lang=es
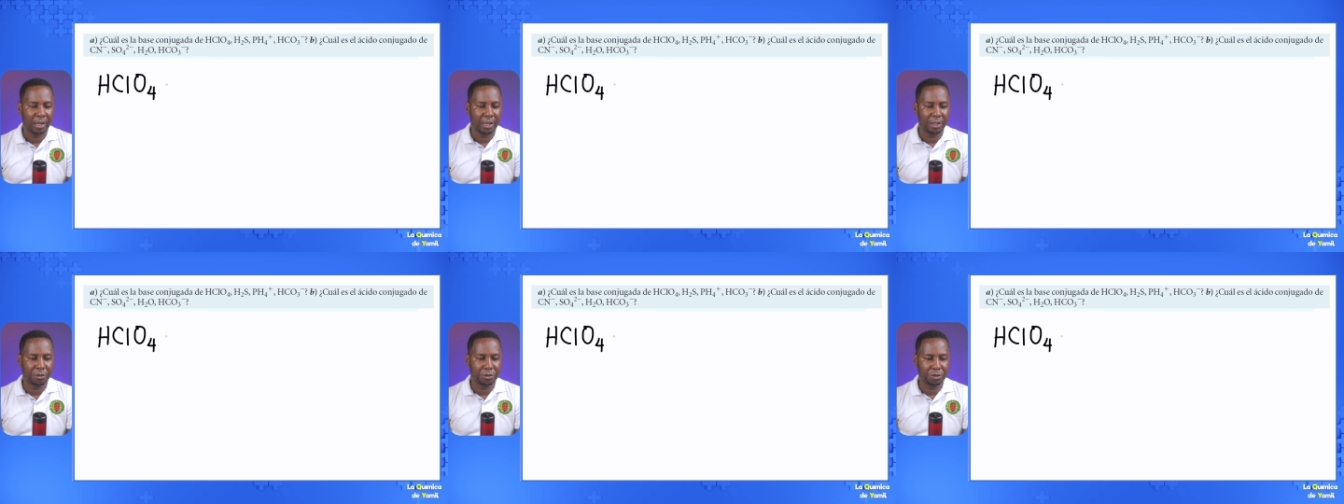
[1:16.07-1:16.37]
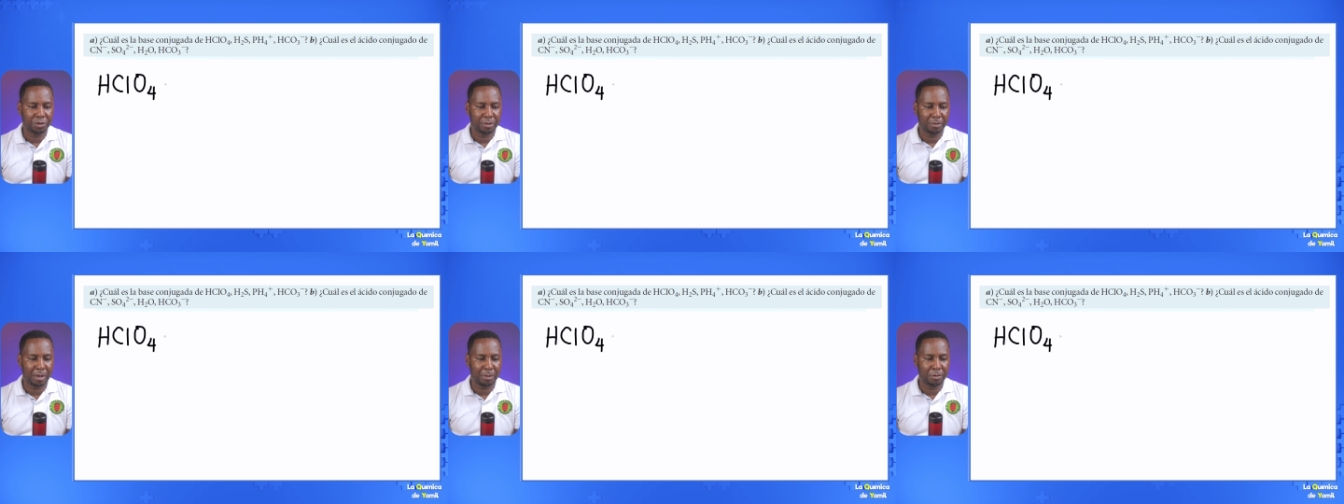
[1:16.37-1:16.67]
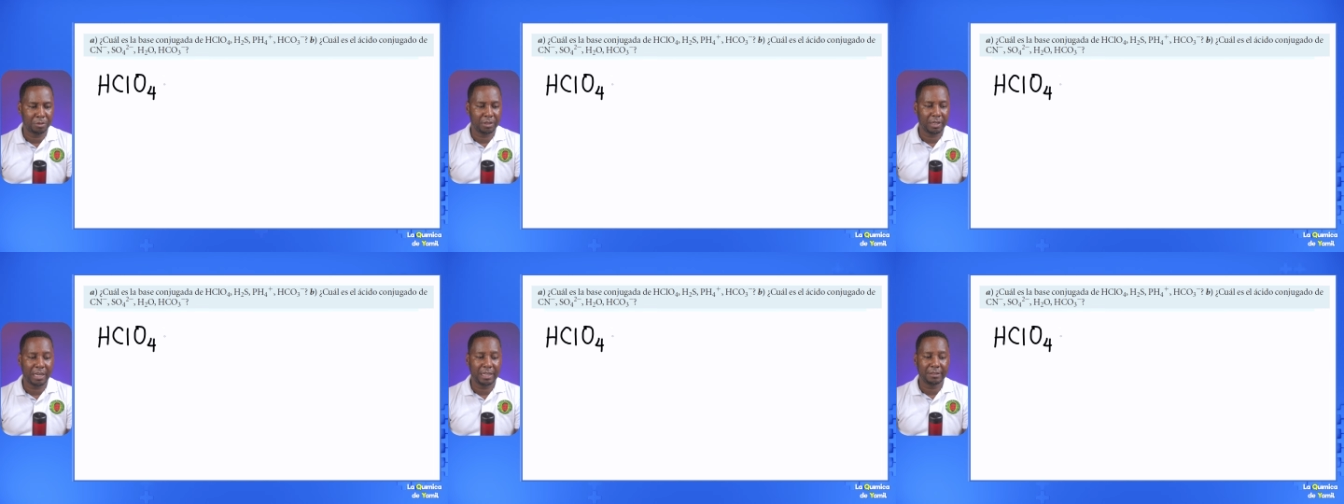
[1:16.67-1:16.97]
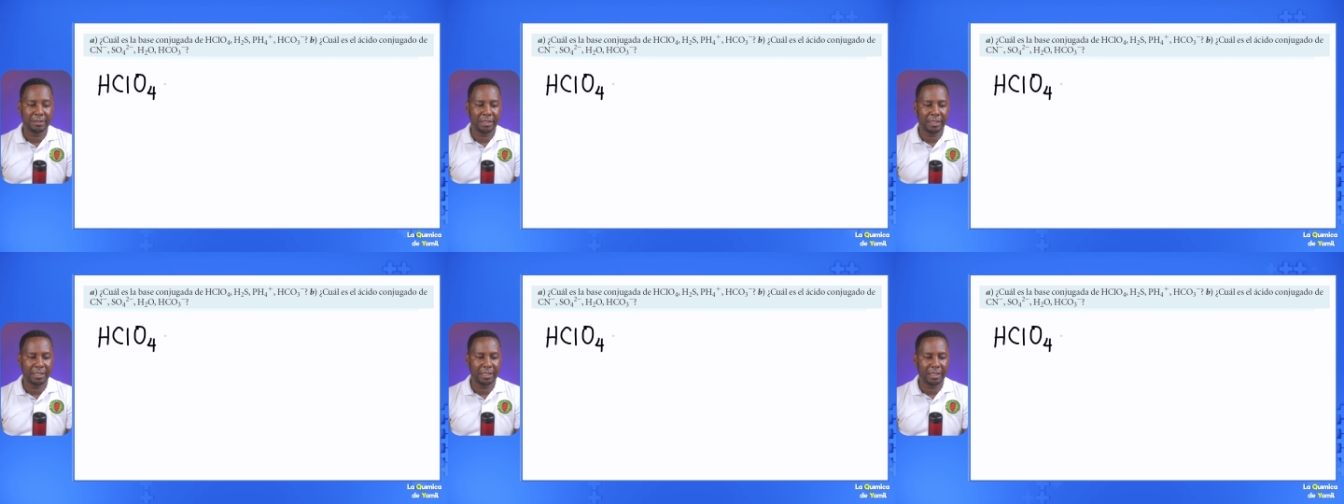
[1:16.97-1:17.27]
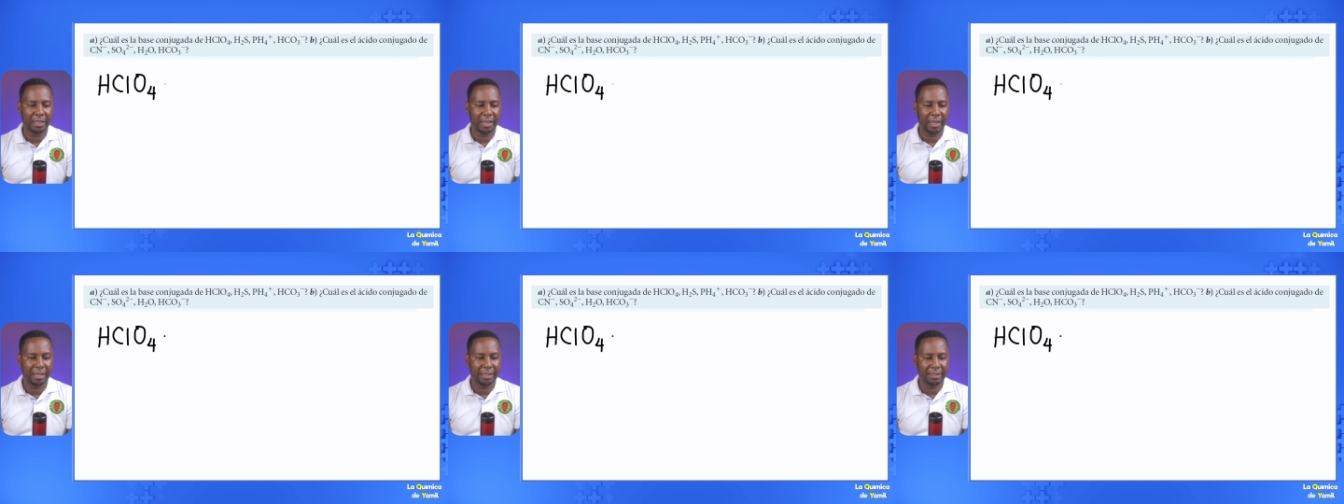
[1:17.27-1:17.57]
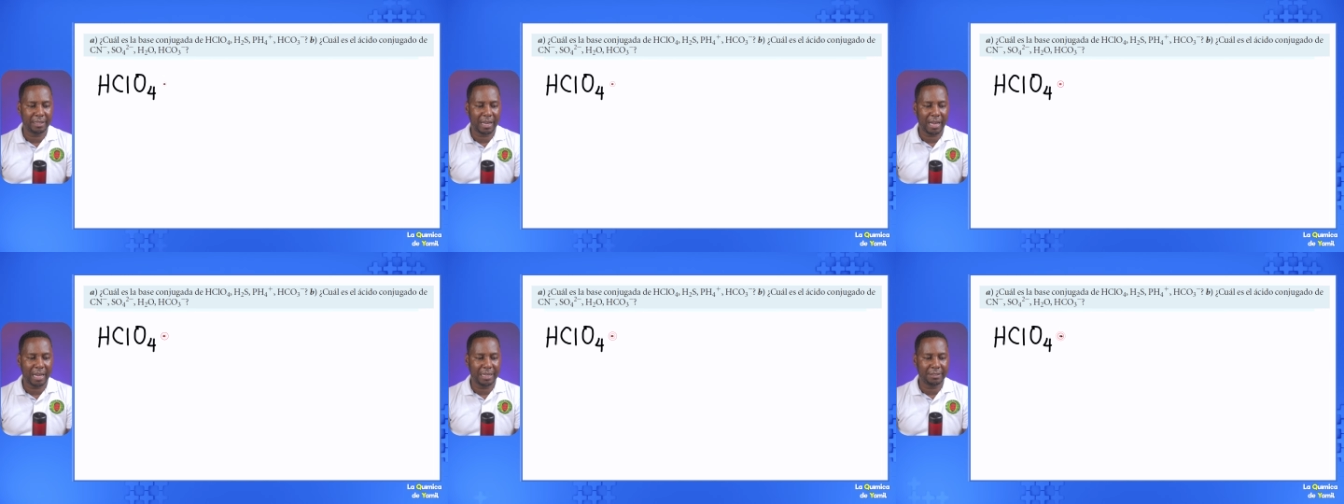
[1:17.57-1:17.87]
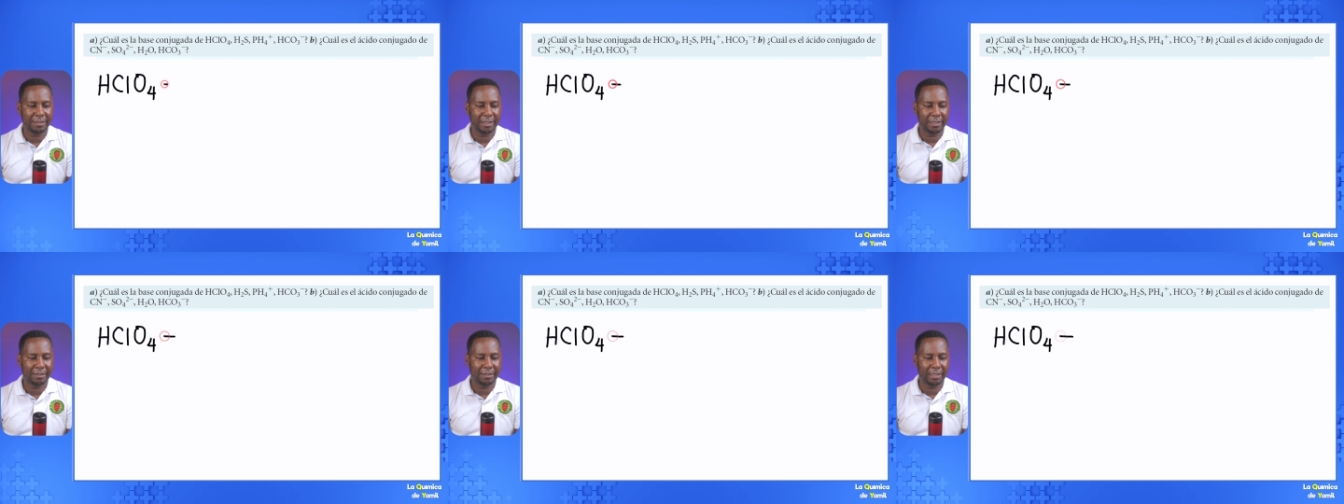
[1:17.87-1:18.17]
Entonces vamos a decir que
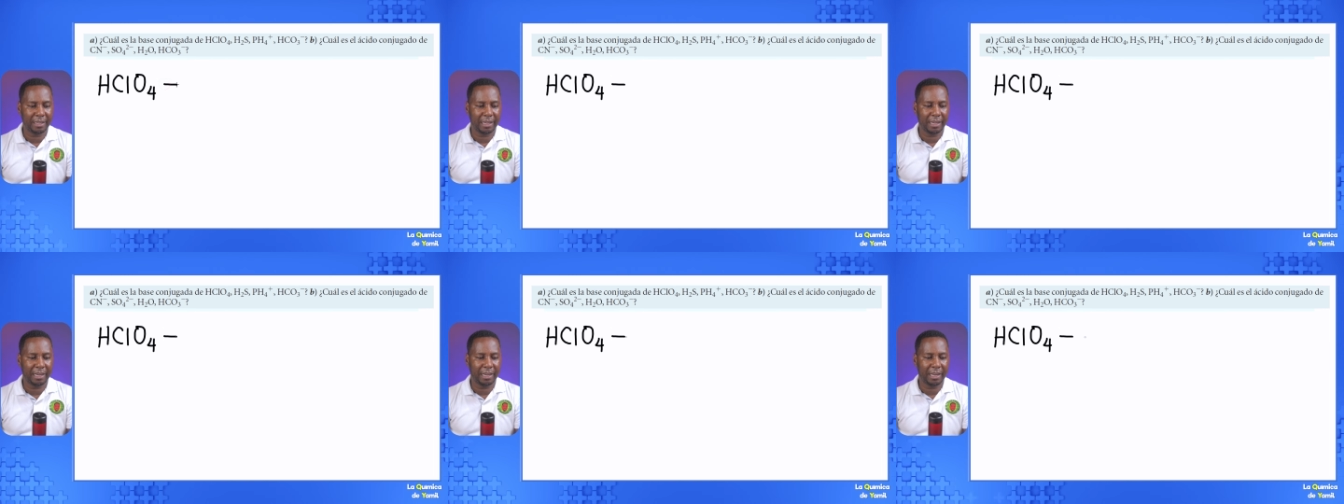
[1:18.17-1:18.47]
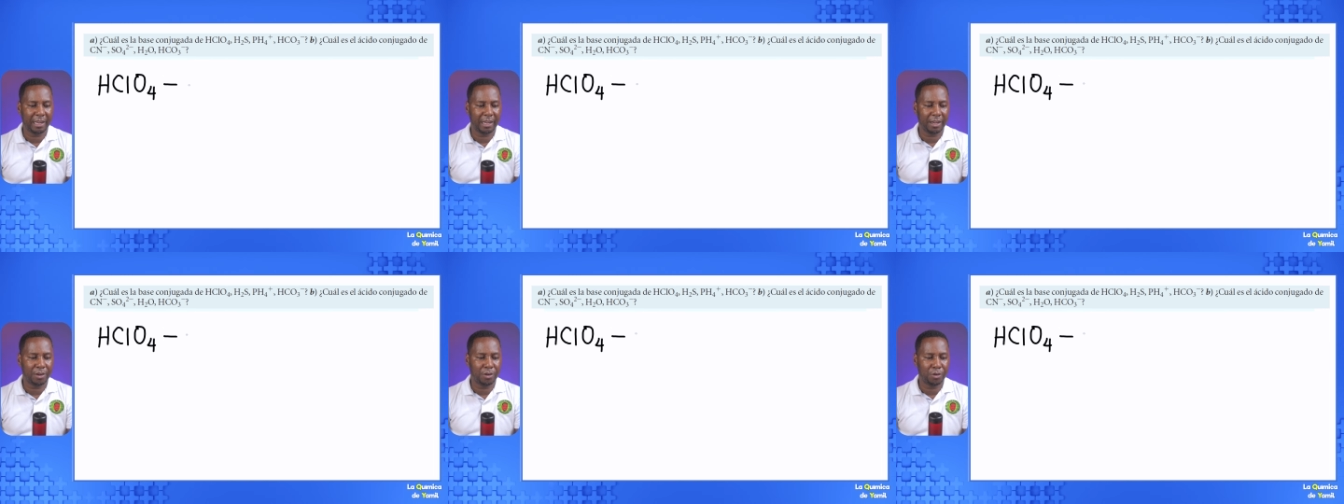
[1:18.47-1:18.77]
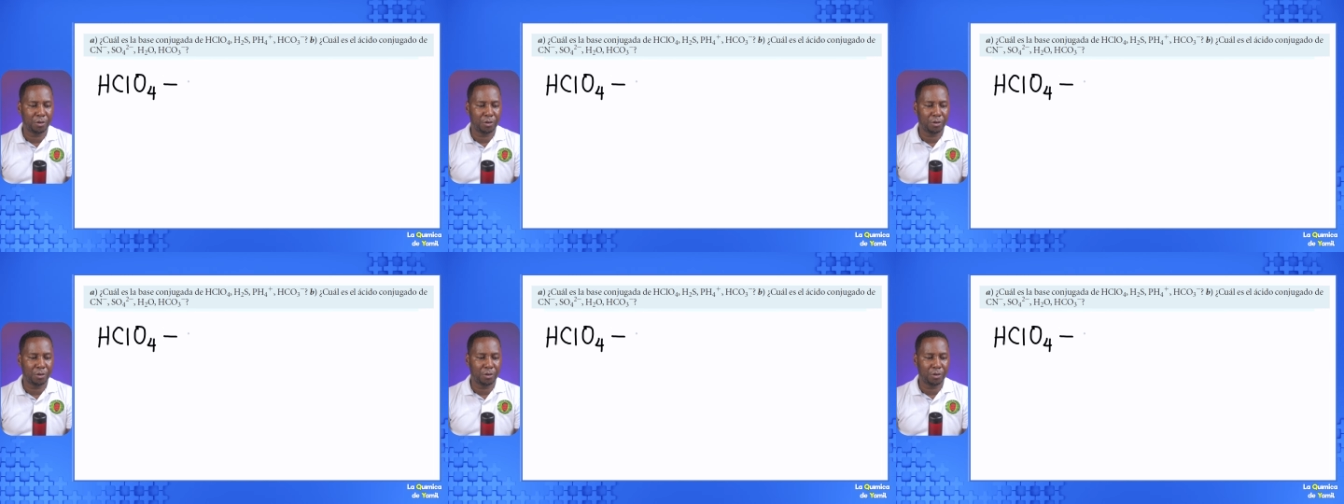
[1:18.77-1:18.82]
hcl